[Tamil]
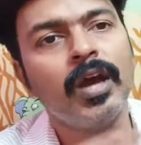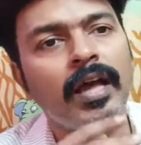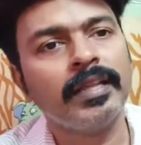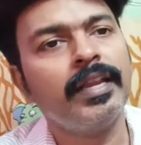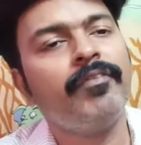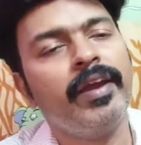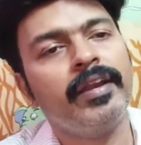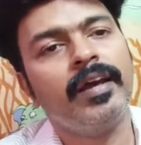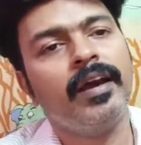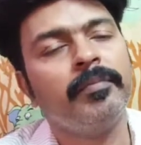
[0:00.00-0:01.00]
அதால
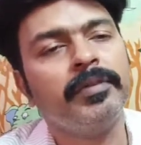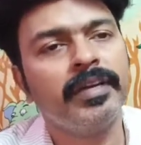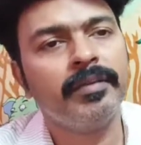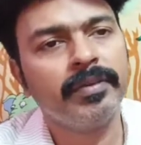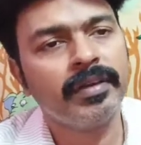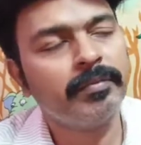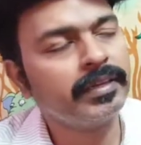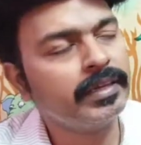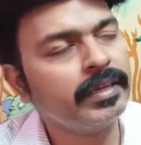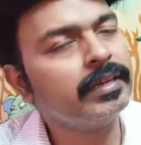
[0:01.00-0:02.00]
வேண்டாம் அப்படின்னு நினைப்பீங்க
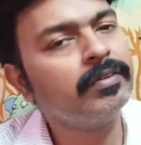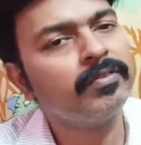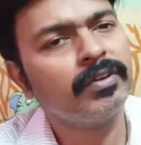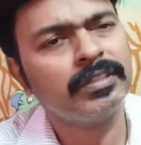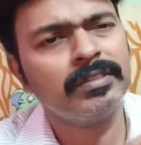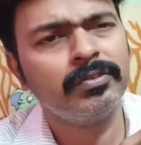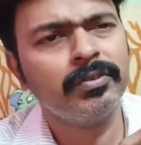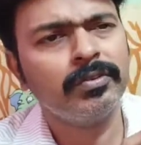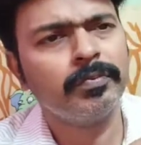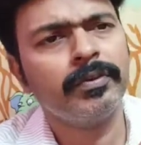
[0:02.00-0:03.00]
அப்படின்னு கேட்டாரு உடனே
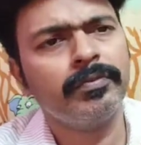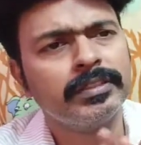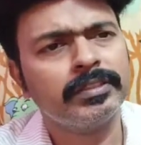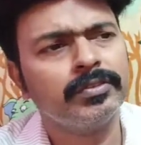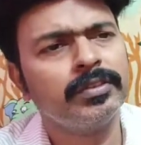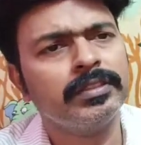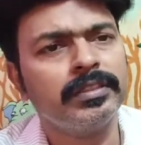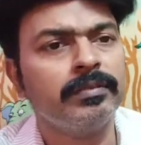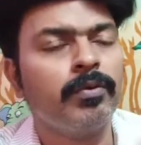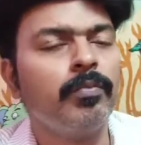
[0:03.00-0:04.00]
ஒரு பொண்ணு ஃபர்ஸ்ட்
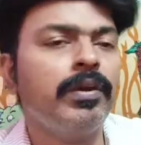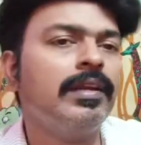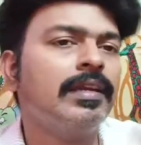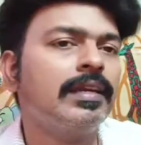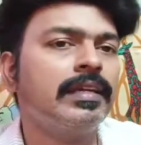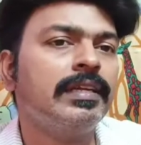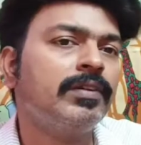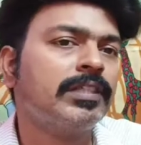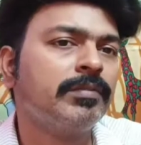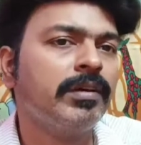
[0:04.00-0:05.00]
சொல்லிச்சு மொபைல் எனக்கு ரெண்டு
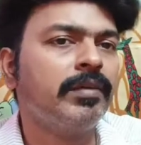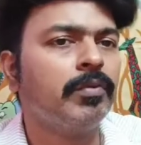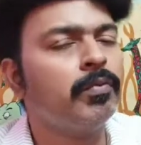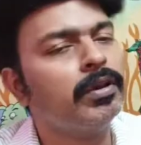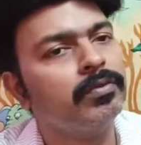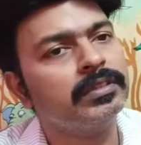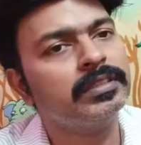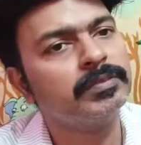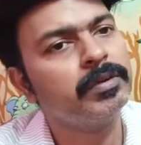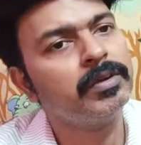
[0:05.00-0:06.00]
வருஷமா என் மொபைல் வந்து
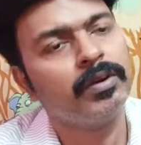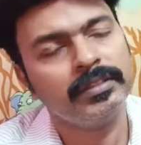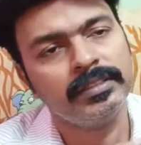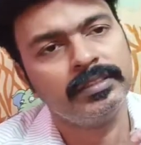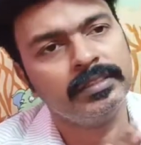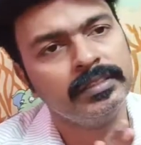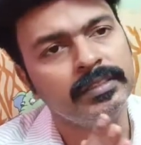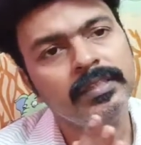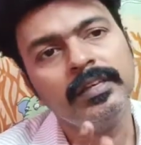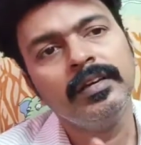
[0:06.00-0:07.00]
டிஸ்பிளே உடஞ்சிருச்சு
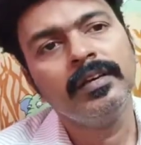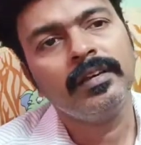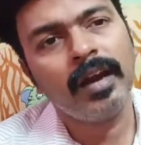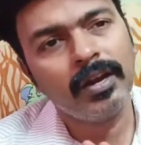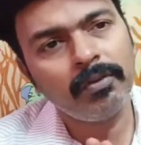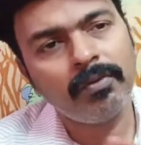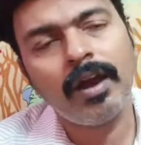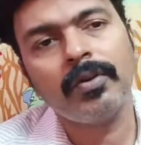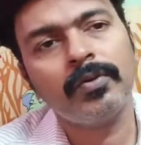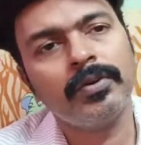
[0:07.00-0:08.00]
நானும்
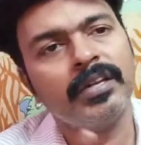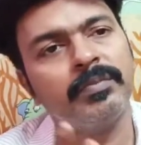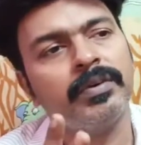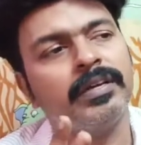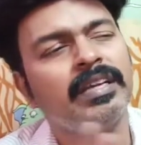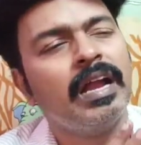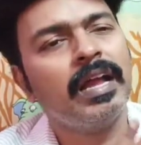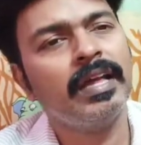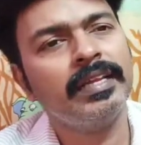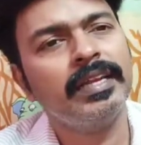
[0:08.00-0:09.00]
வாங்கணும்னு நினைப்பேன்
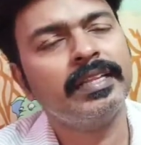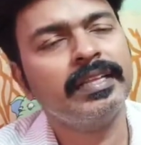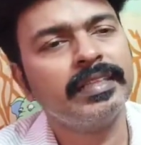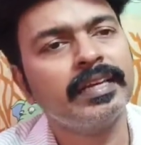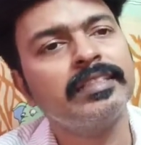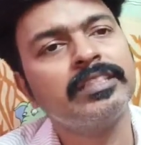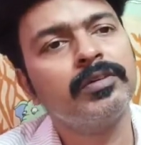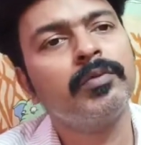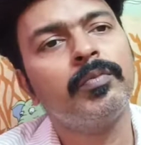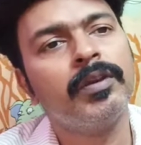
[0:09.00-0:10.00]
ஆனா அதே நேரத்தில் என்
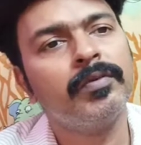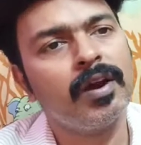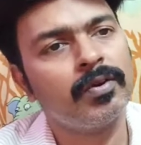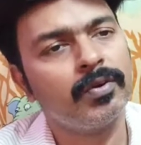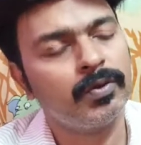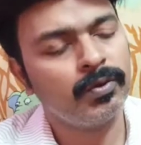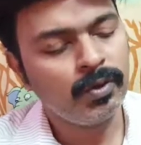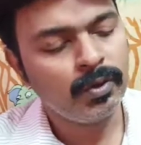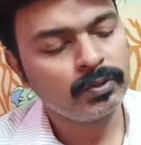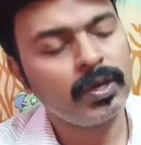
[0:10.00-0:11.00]
தங்கச்சிக்கும் மொபைல் வாங்கணும்
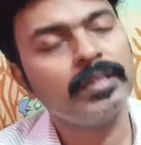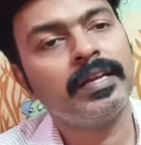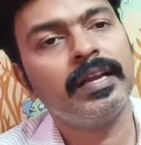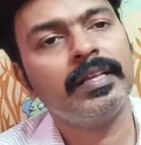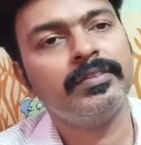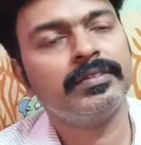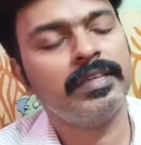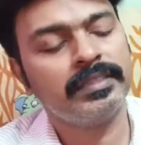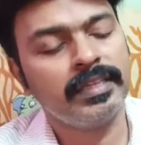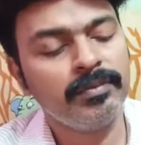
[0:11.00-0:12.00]
ஸோ அதனால அதை
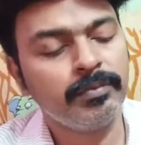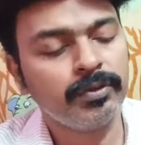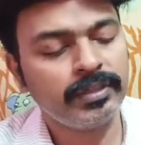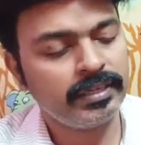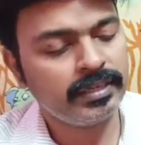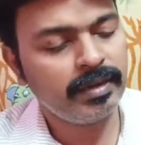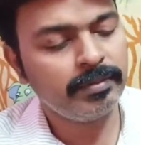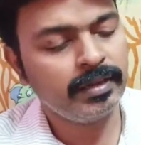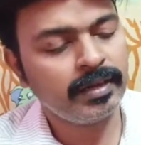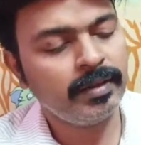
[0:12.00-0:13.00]
வந்து நான் தள்ளி போட்டுட்டே இருக்கேன்
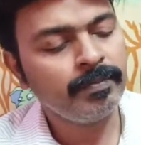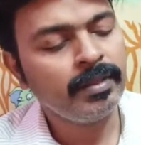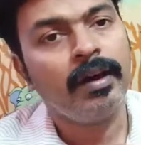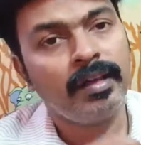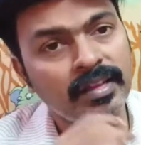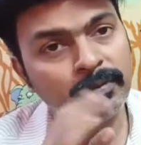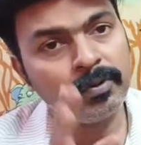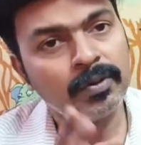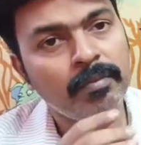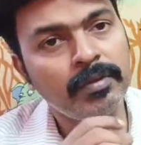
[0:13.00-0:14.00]
அப்படின்னாங்க
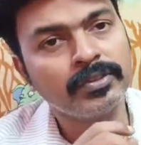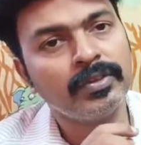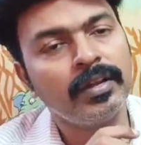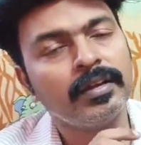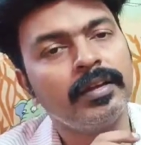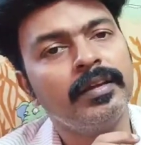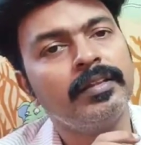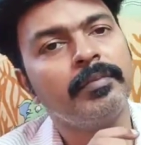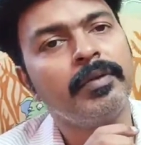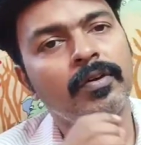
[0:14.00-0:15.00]
அதுக்கப்புறம் ஒரு அம்மா சொன்னாங்க
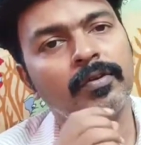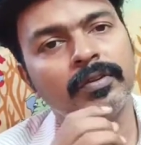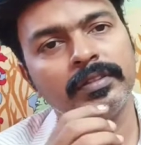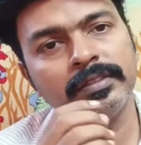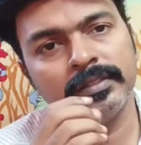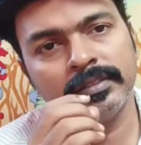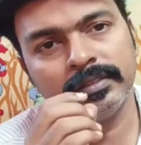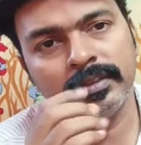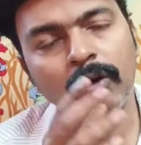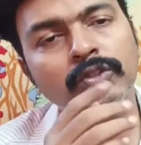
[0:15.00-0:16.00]
இந்த மாதிரி அவங்க வந்து
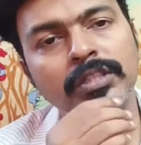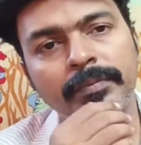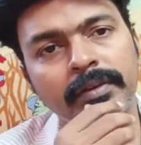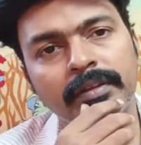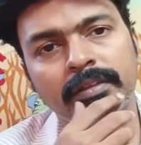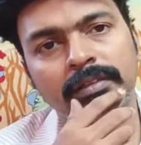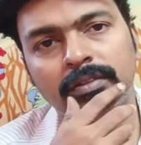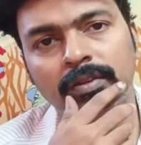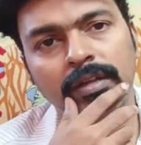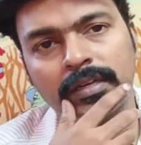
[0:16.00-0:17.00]
ஹவுஸ் கீப்பிங்
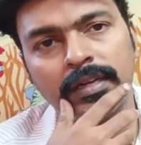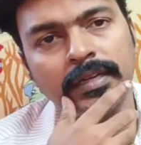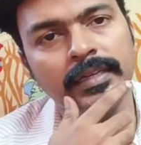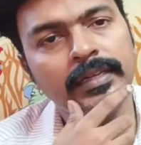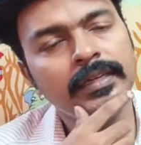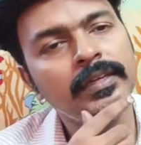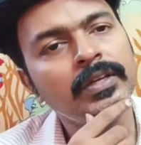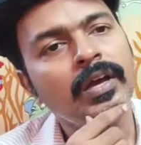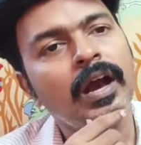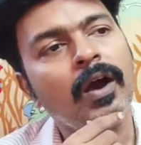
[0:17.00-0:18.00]
இதுவாக இருக்காங்க
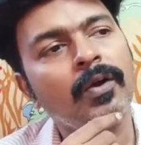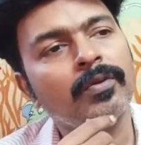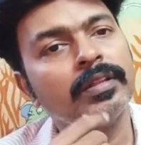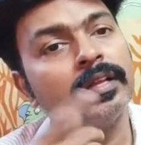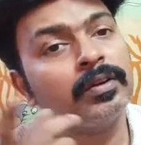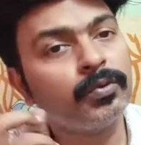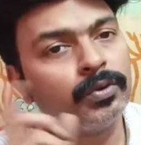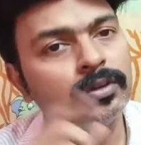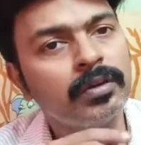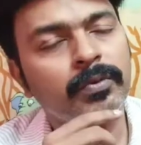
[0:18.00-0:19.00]
அவங்களுக்கு வந்து அங்கே
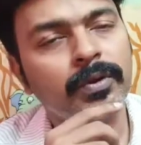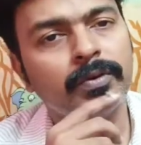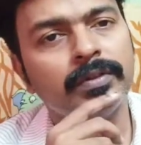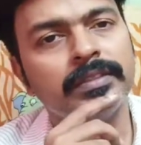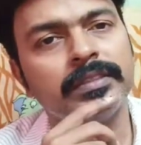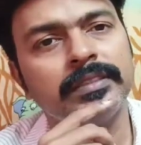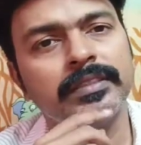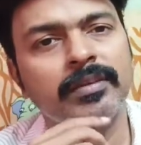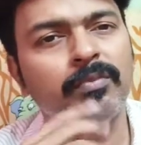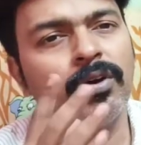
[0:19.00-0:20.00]
கொடுக்குற புடவை வந்துட்டு
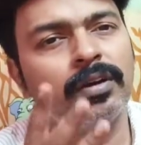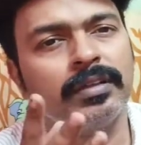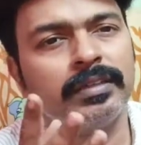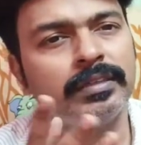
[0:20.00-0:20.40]
சம்மாட்